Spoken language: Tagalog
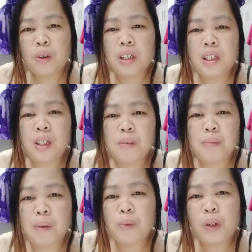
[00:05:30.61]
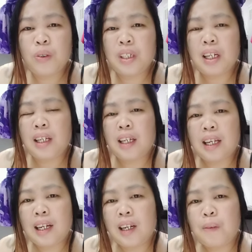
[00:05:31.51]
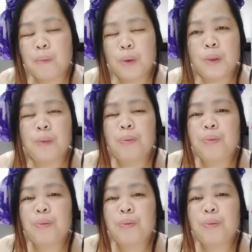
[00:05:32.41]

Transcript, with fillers: hindi yun maamoy yung kilikili mo,